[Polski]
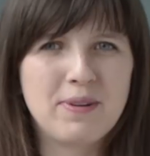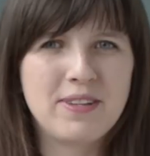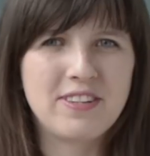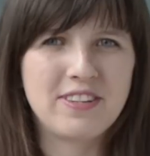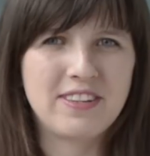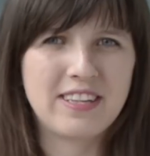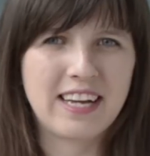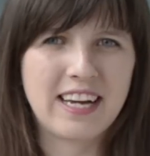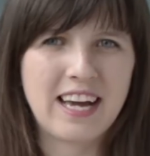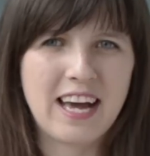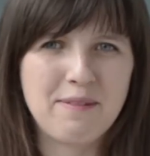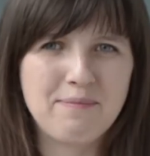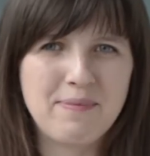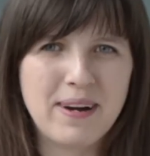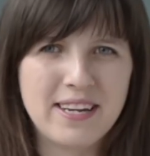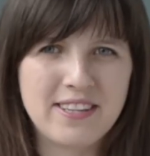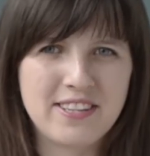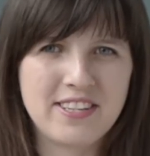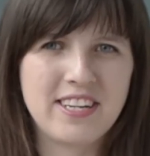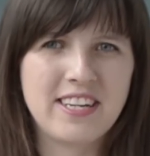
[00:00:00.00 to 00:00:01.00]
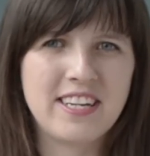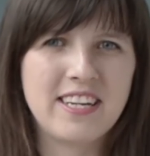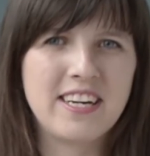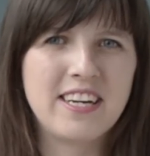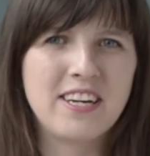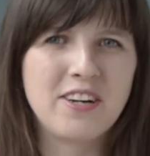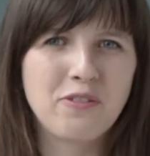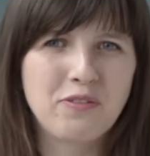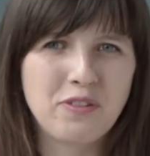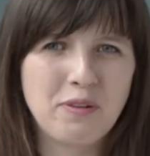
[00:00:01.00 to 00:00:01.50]
będzie taka bardziej
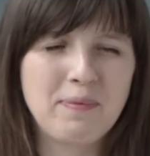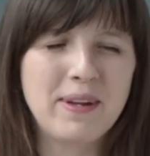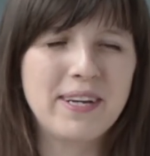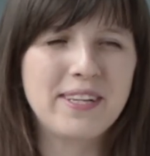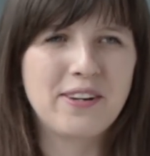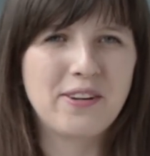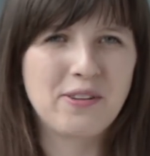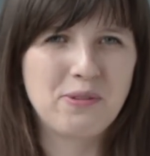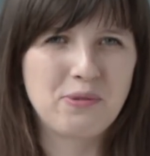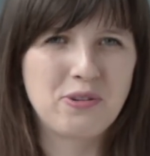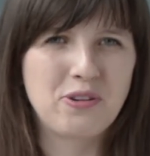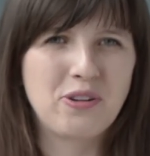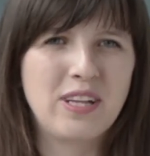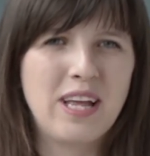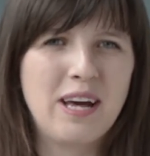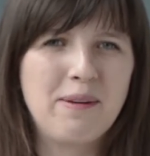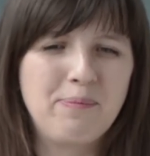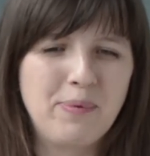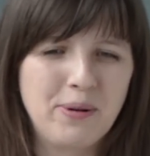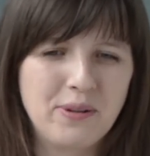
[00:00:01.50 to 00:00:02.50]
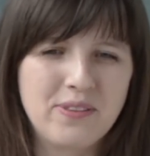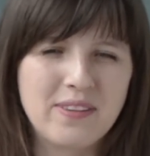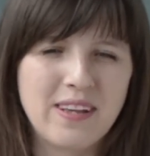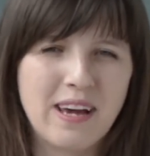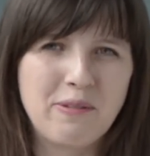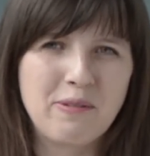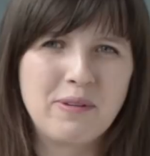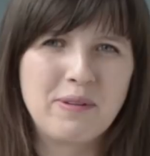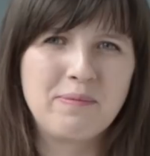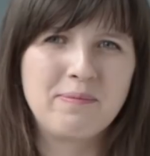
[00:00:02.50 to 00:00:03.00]
e, równomiernie rozłożona po
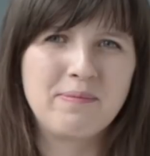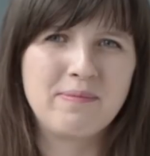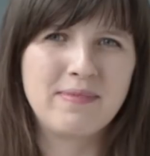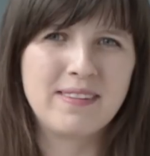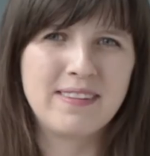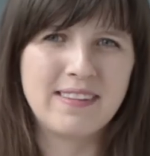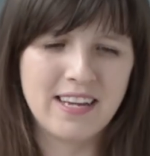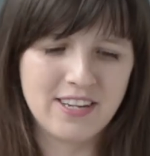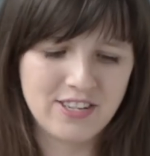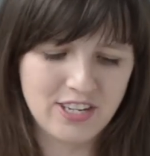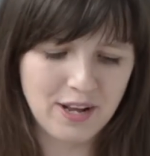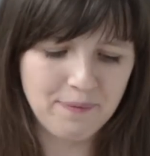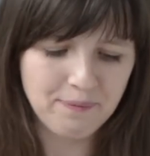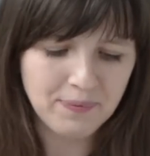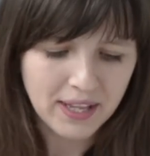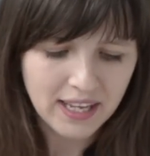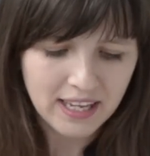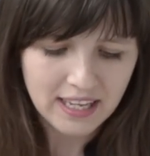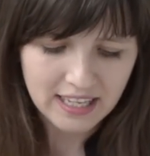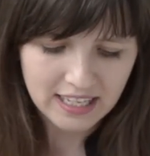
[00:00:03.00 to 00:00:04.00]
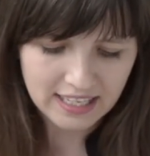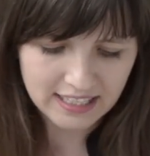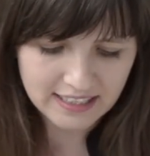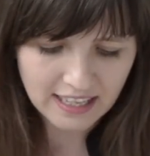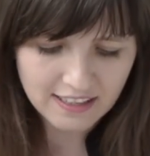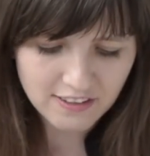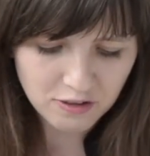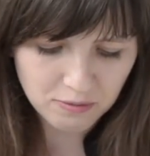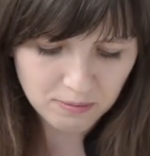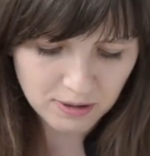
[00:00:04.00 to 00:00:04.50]
całym serze. I
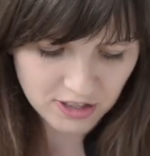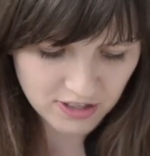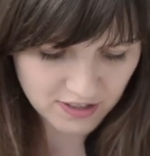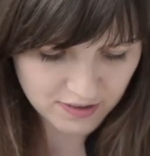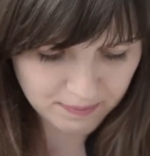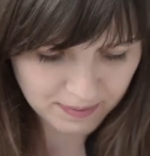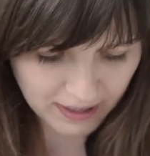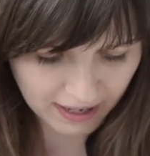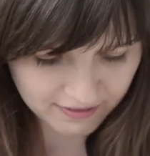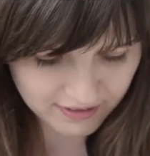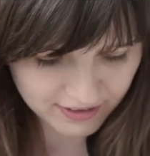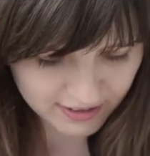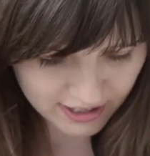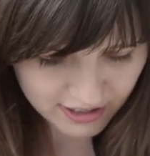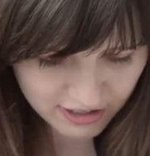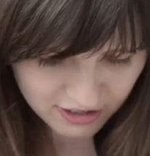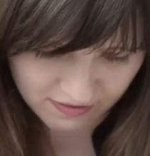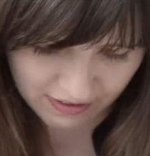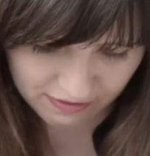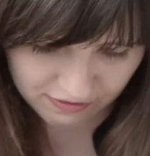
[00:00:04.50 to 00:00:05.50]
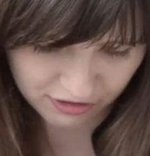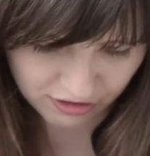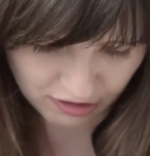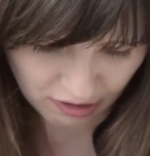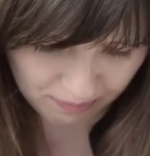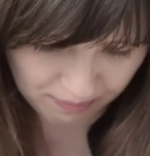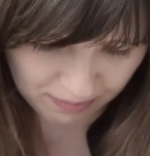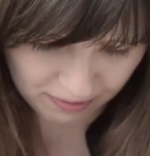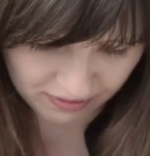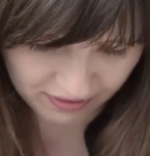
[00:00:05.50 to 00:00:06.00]
teraz sobie jeszcze sprawdzę, czy Wam
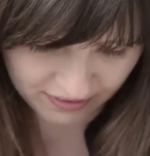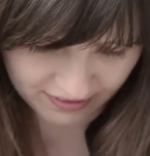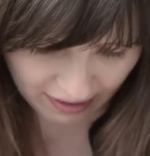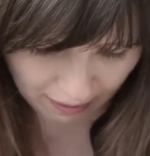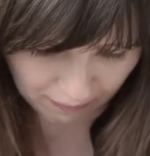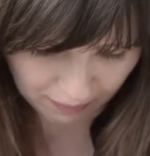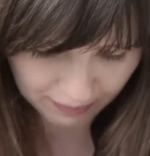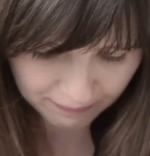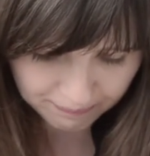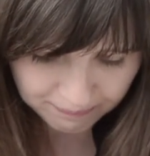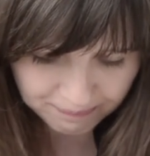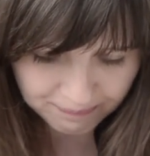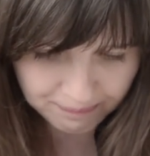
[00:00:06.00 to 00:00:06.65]
wszystko powiedziałam.